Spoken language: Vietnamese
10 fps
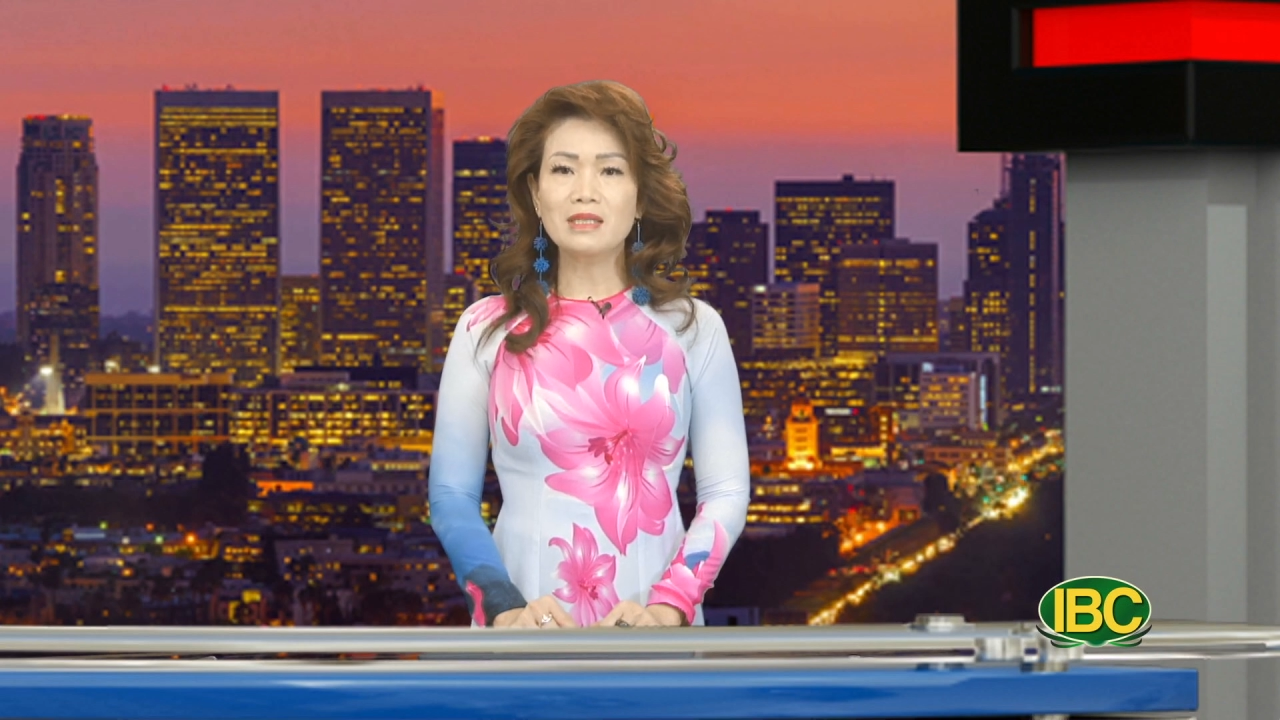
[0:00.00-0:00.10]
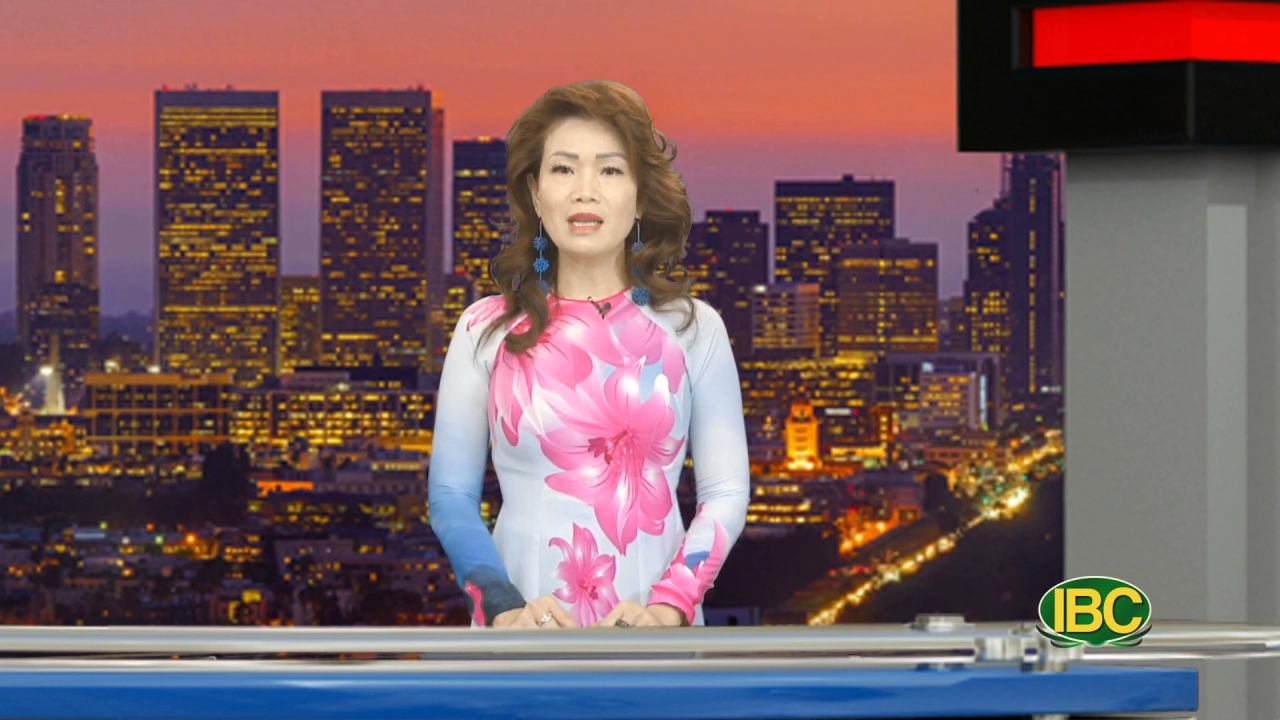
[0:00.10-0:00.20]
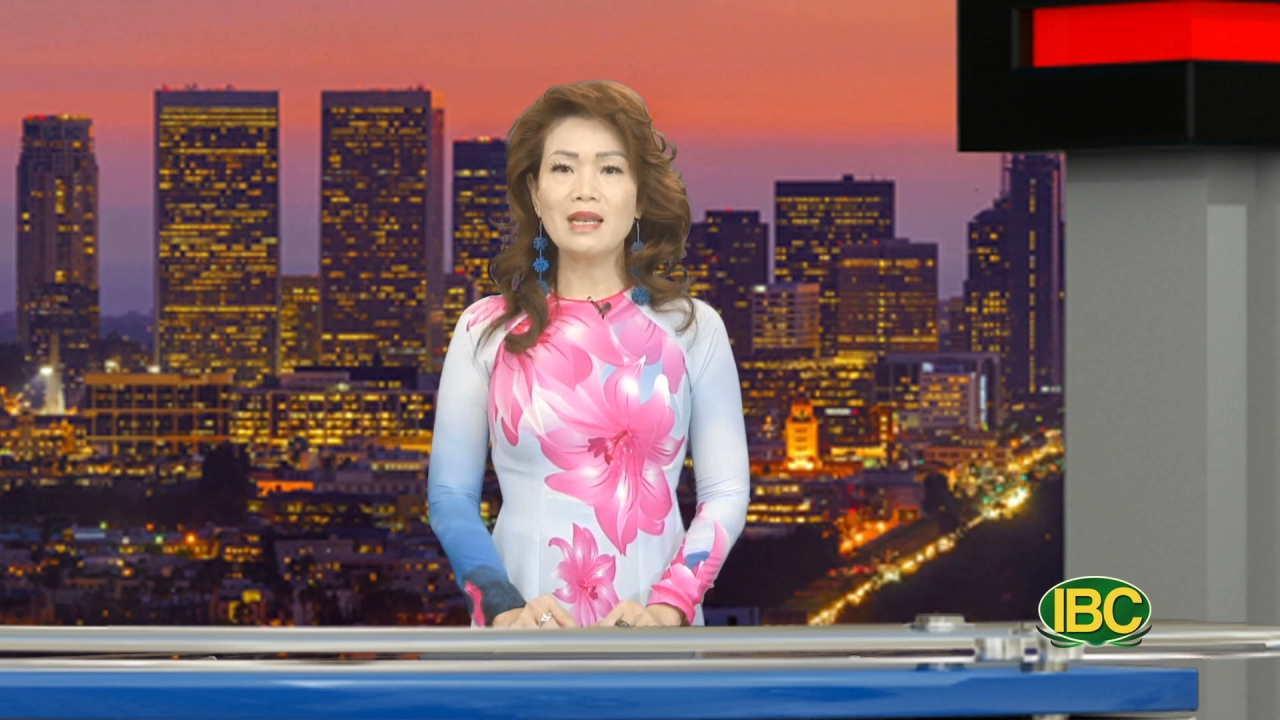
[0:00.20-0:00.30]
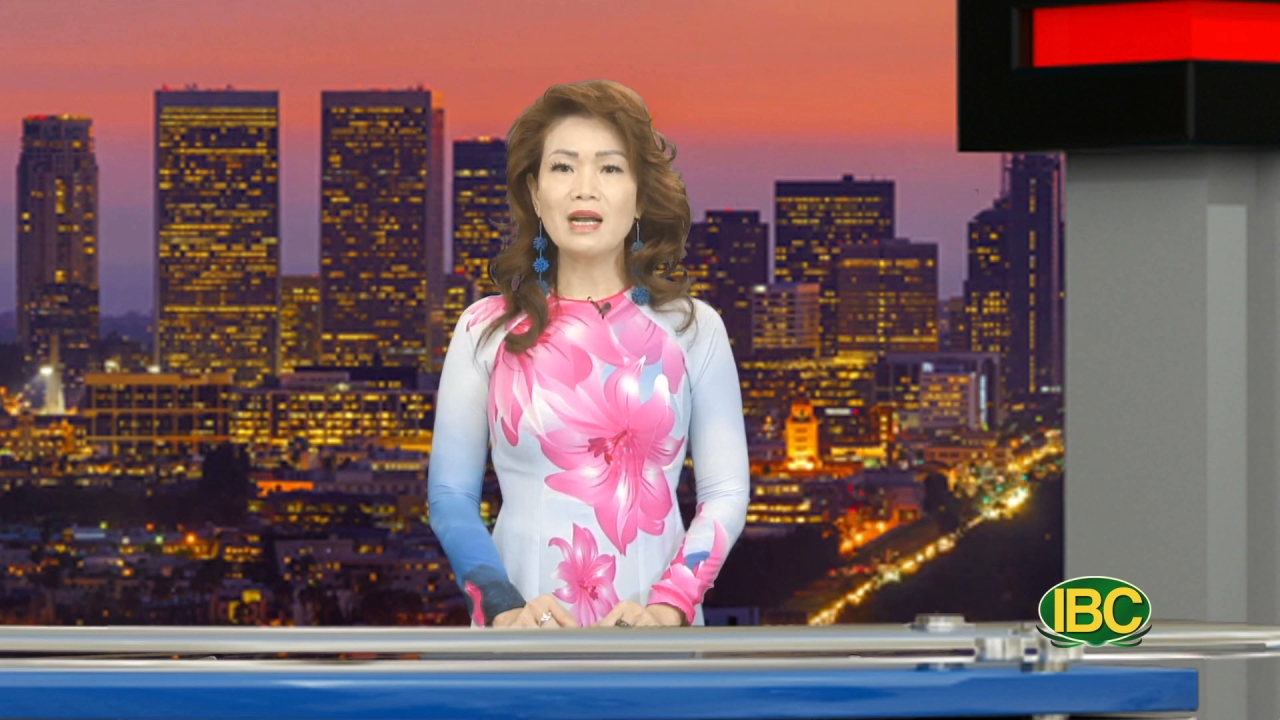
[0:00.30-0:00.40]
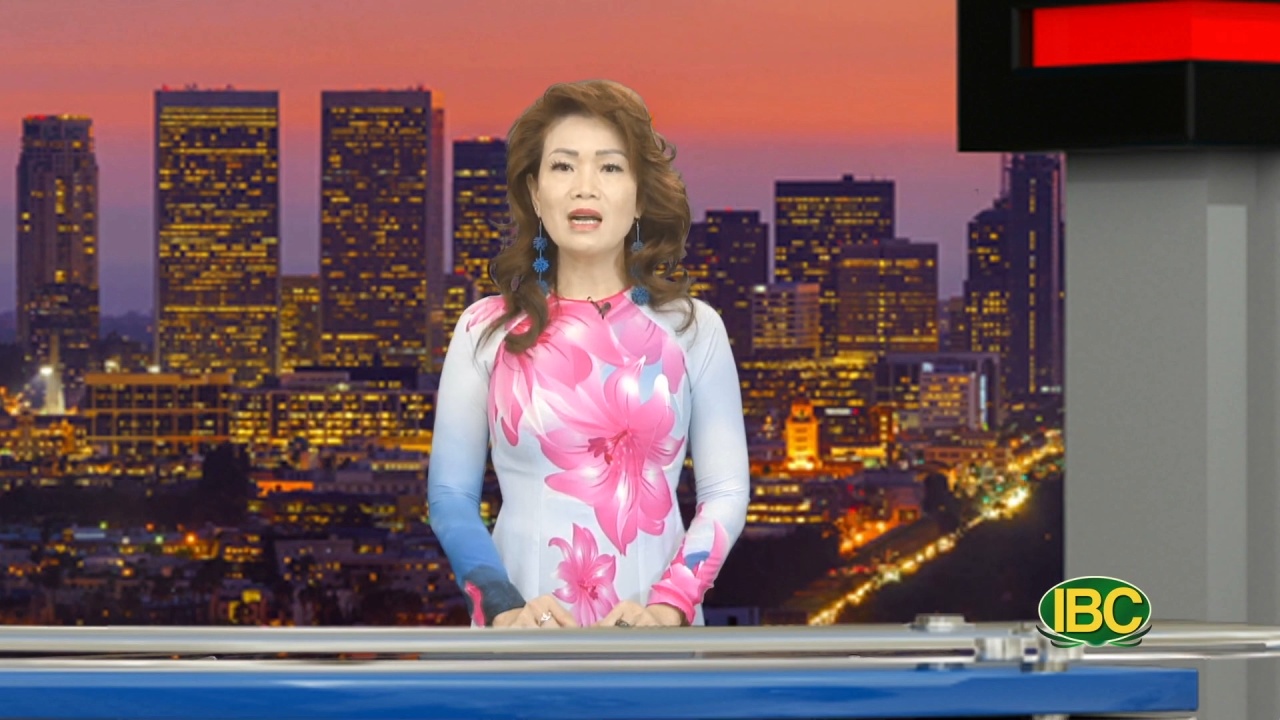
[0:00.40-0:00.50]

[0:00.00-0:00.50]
sĩ đang